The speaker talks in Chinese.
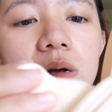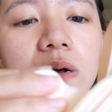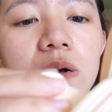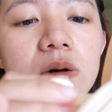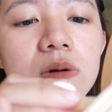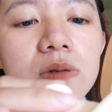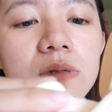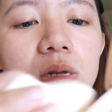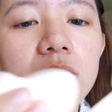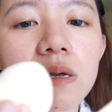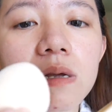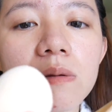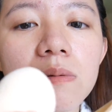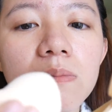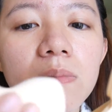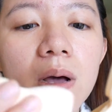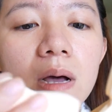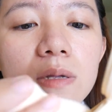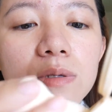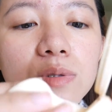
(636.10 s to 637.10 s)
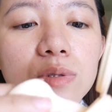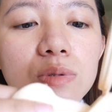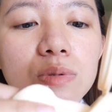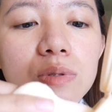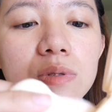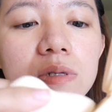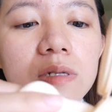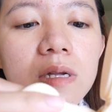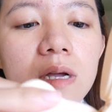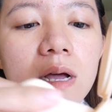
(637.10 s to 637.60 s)
好，再把它均
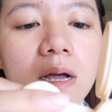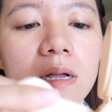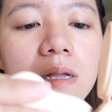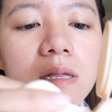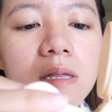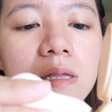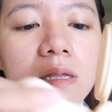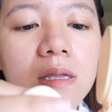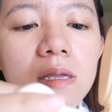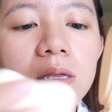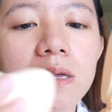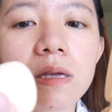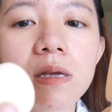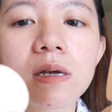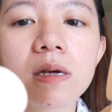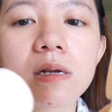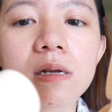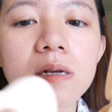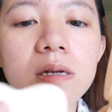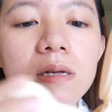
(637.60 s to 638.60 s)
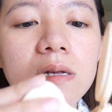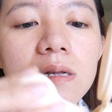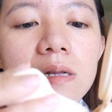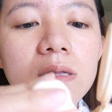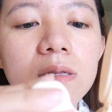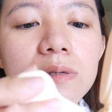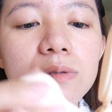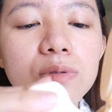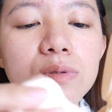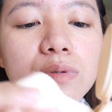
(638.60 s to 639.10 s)
匀的、
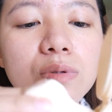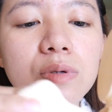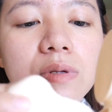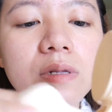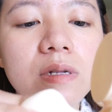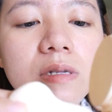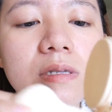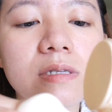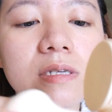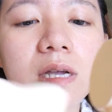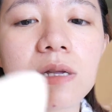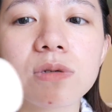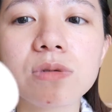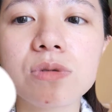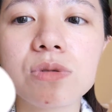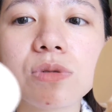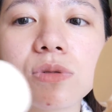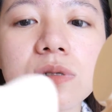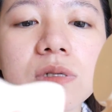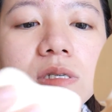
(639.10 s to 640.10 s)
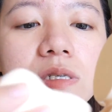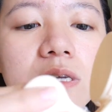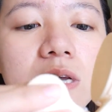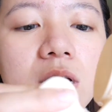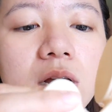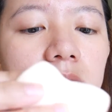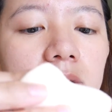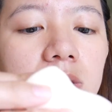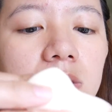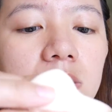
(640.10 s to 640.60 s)
均匀的沾取一
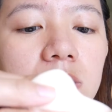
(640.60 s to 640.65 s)
下。